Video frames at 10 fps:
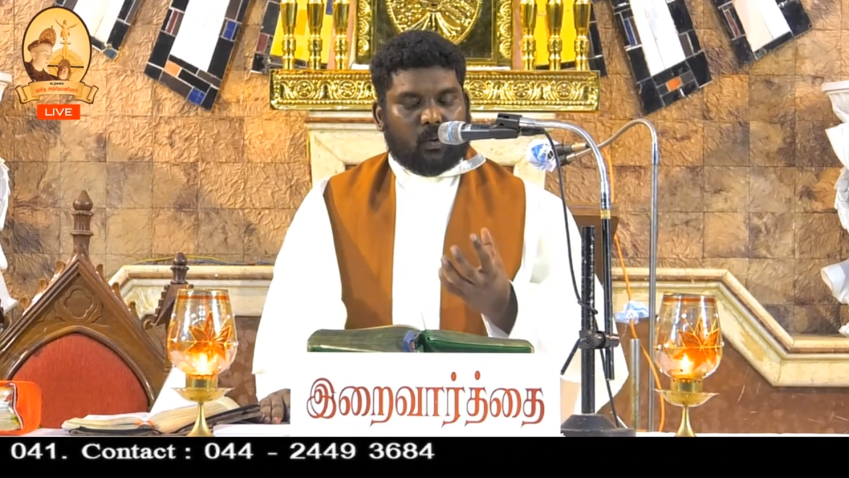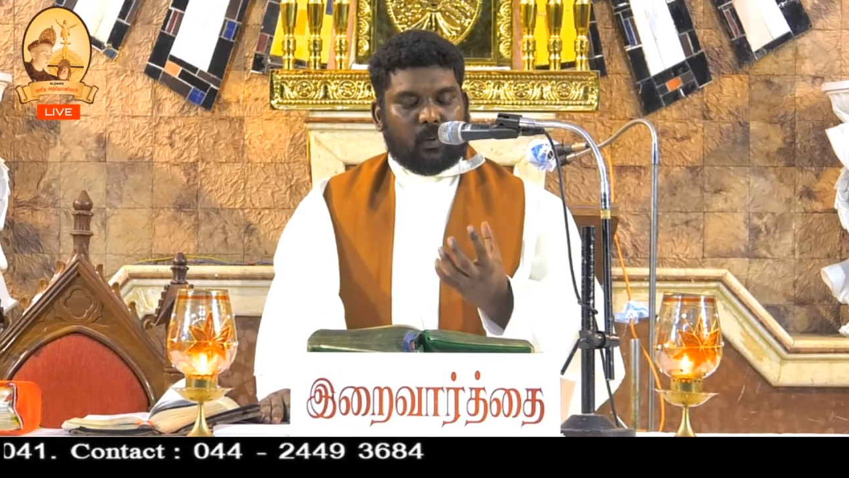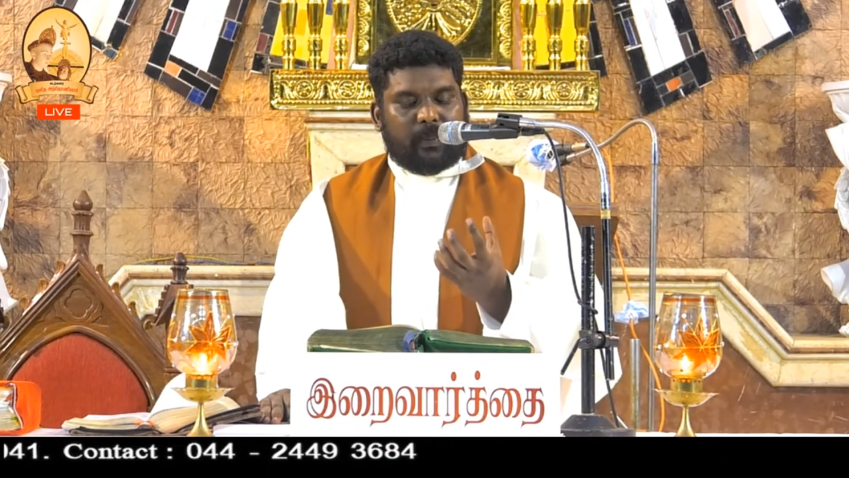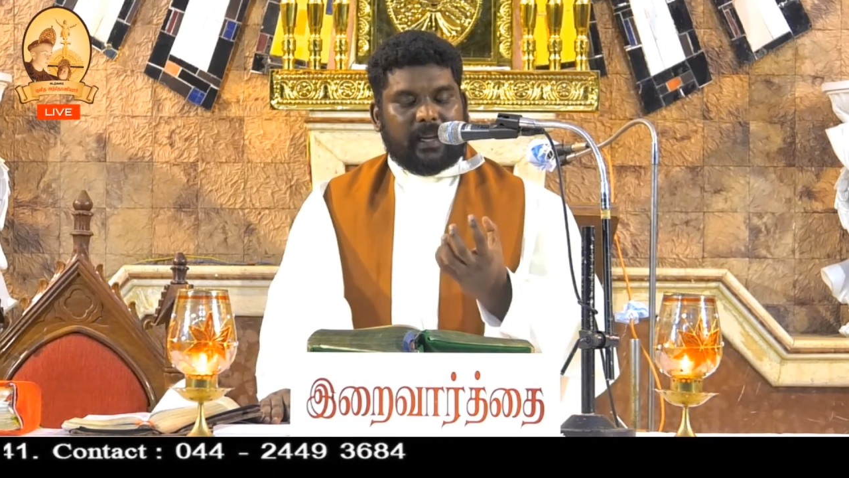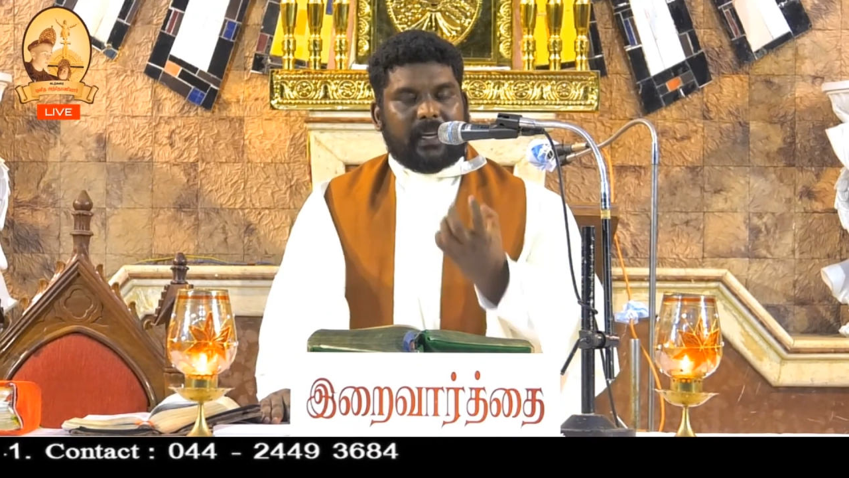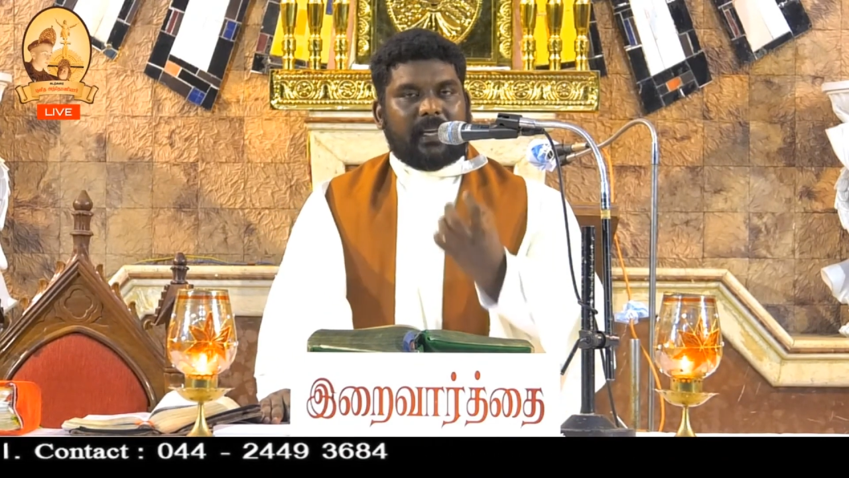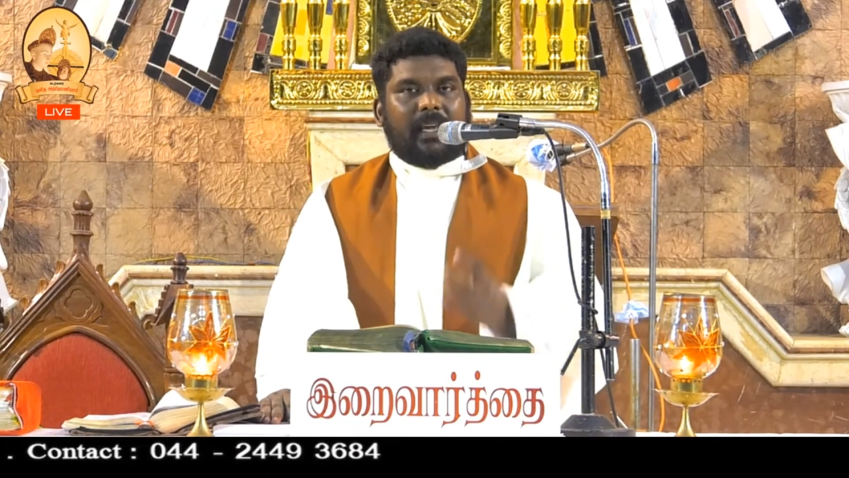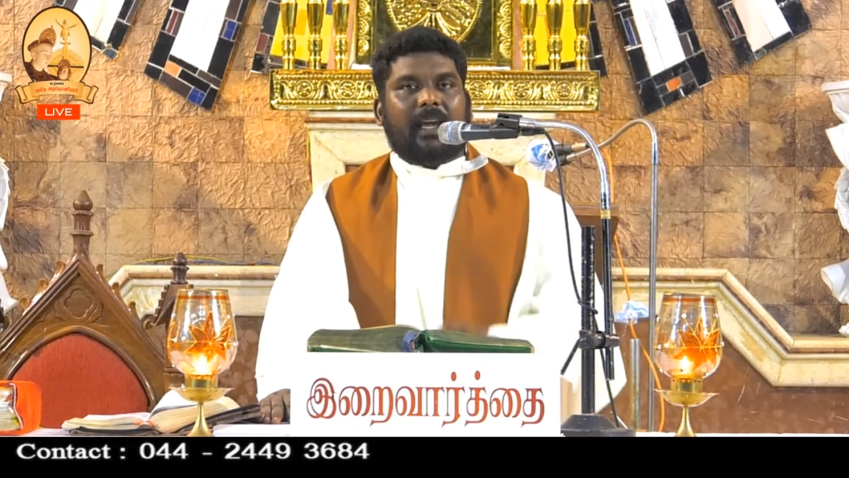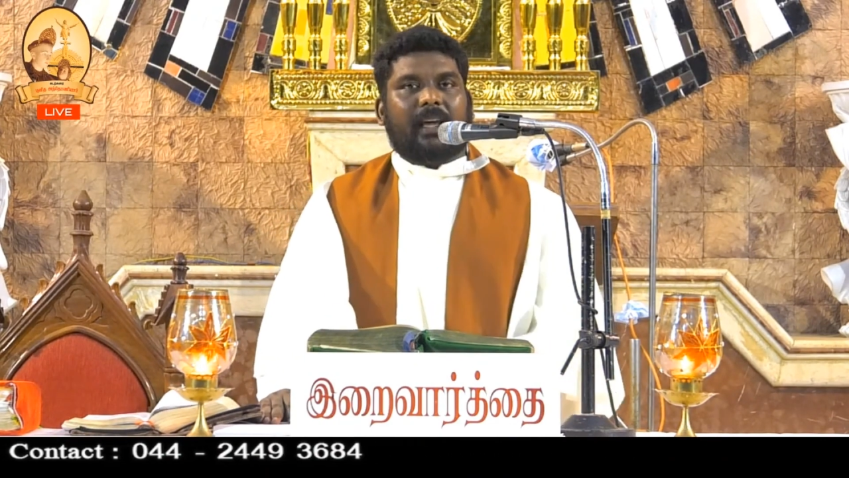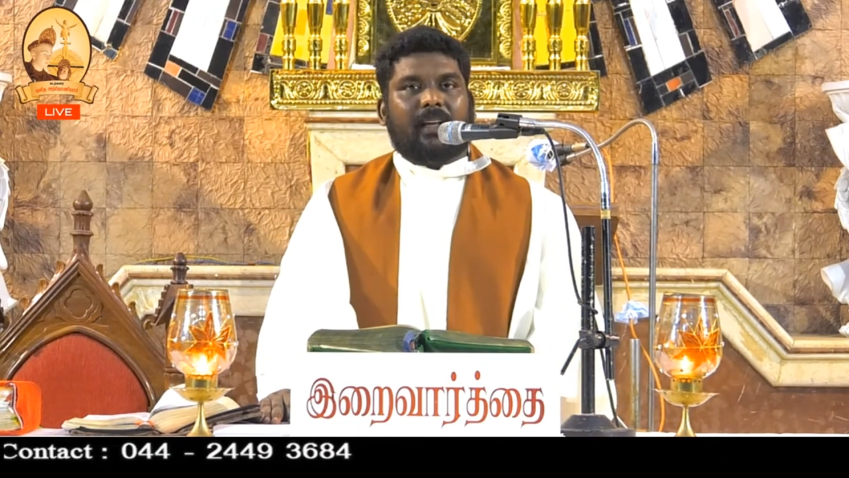ஒரு பெரிய